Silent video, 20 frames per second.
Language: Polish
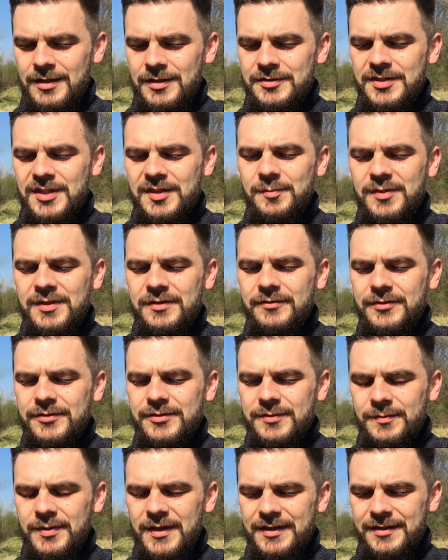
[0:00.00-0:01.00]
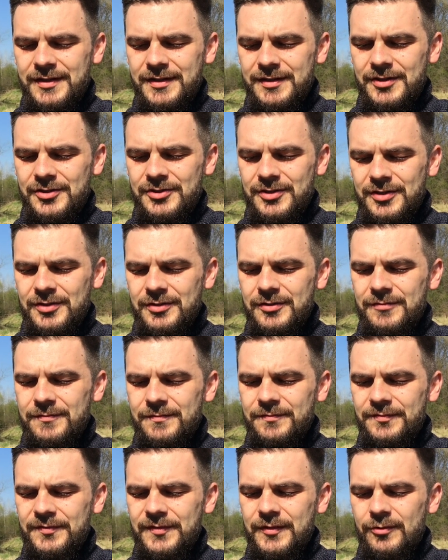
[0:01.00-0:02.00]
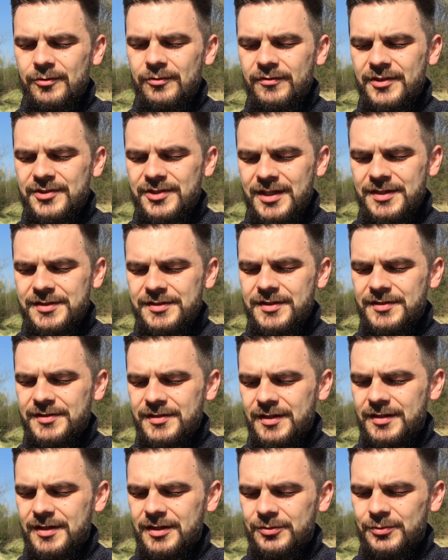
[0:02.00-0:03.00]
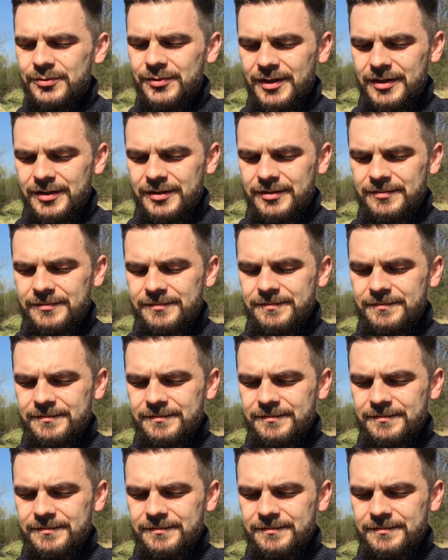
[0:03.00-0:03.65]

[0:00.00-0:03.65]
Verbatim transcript: Cierpliwość Pana naszego uważajcie za ratunek.